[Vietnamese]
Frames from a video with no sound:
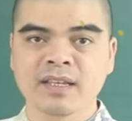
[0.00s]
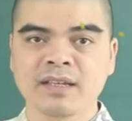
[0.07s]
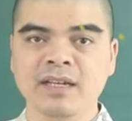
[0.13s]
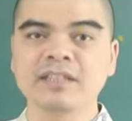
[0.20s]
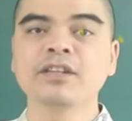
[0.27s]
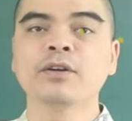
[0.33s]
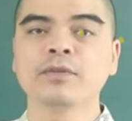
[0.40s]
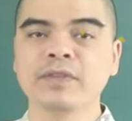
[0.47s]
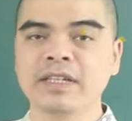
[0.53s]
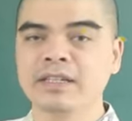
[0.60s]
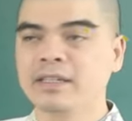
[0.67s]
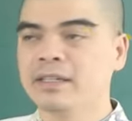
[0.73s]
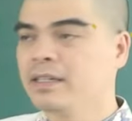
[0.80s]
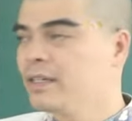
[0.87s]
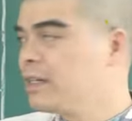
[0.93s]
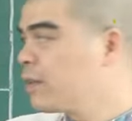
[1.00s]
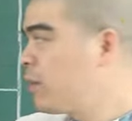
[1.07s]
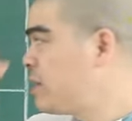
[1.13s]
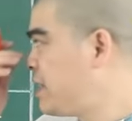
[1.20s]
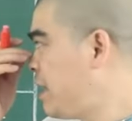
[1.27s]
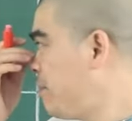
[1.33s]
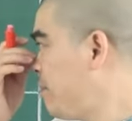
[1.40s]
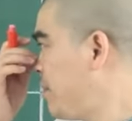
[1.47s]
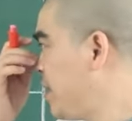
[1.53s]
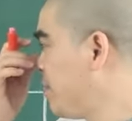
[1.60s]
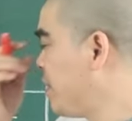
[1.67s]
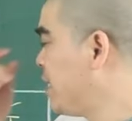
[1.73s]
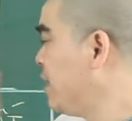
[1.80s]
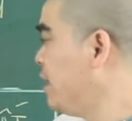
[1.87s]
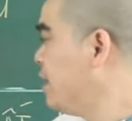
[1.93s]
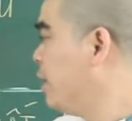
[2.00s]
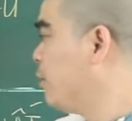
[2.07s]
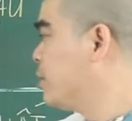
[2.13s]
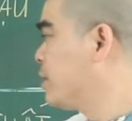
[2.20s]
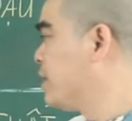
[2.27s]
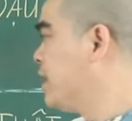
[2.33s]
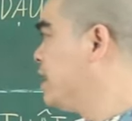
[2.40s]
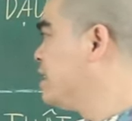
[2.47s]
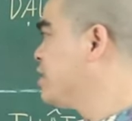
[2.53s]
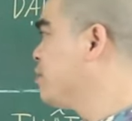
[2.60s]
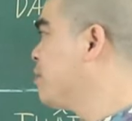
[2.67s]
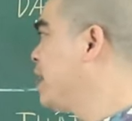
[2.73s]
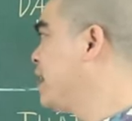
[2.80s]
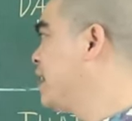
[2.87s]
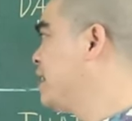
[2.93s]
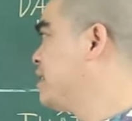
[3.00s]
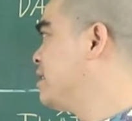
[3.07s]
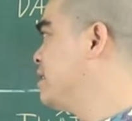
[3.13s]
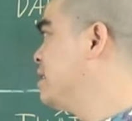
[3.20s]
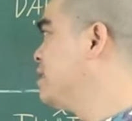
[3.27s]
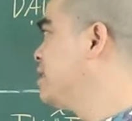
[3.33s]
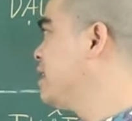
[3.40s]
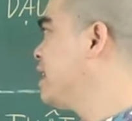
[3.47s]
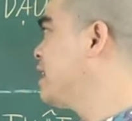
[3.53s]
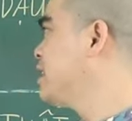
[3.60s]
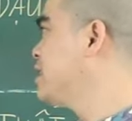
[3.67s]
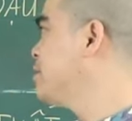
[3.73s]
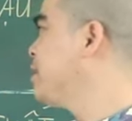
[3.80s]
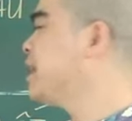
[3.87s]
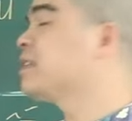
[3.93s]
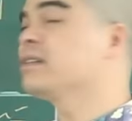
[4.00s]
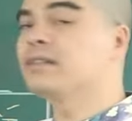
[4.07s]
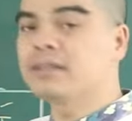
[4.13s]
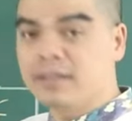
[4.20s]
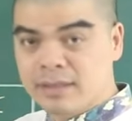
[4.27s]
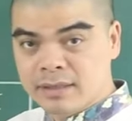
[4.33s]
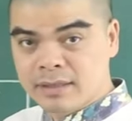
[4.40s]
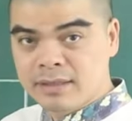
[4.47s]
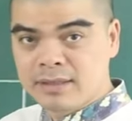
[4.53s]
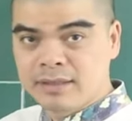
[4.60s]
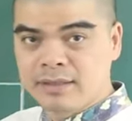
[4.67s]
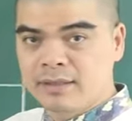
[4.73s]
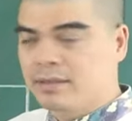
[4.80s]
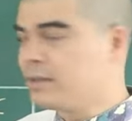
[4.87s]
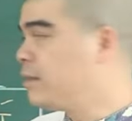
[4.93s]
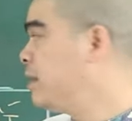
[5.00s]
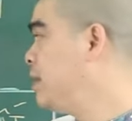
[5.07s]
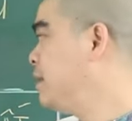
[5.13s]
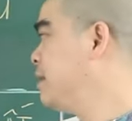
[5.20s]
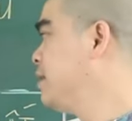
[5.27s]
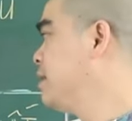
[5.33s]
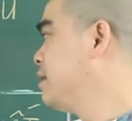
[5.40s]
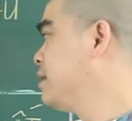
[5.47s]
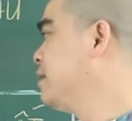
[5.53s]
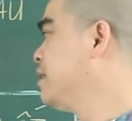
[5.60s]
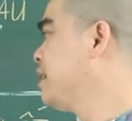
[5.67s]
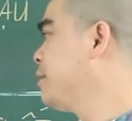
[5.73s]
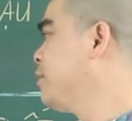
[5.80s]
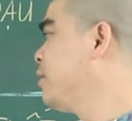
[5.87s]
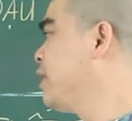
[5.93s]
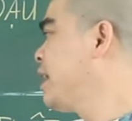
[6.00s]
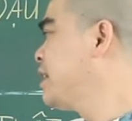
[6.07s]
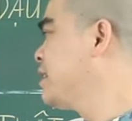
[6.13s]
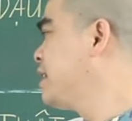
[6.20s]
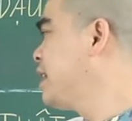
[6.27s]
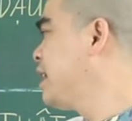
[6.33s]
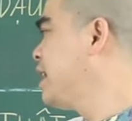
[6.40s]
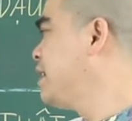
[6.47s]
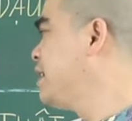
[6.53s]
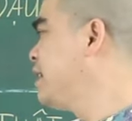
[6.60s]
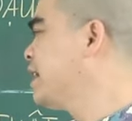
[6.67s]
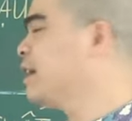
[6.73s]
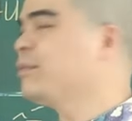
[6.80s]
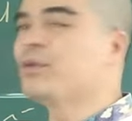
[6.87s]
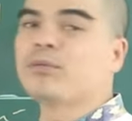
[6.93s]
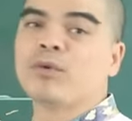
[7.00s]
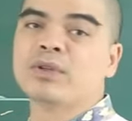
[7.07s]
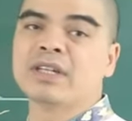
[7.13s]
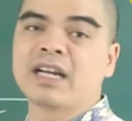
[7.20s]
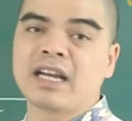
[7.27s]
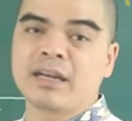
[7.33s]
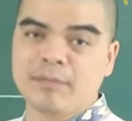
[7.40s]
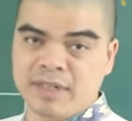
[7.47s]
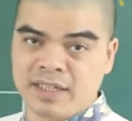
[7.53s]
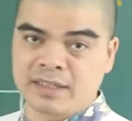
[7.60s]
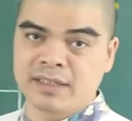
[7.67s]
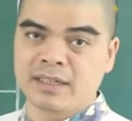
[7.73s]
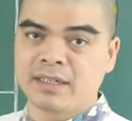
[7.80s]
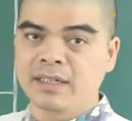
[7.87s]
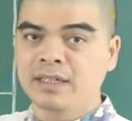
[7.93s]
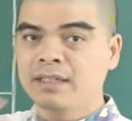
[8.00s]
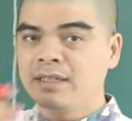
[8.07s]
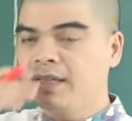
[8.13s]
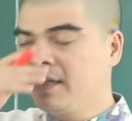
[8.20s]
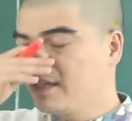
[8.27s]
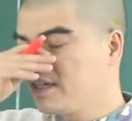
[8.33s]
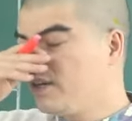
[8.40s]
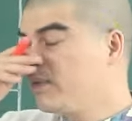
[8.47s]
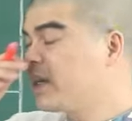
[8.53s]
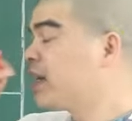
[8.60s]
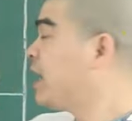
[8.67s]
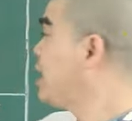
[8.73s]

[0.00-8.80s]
À, thưa quý vị, con giáp may mắn đầu tiên trong ba ngày tới, thứ hai, thứ ba, thứ tư, đúng không? Từ ngày mùng hai tháng hai đến ngày mùng bốn tháng hai âm lịch thì không ai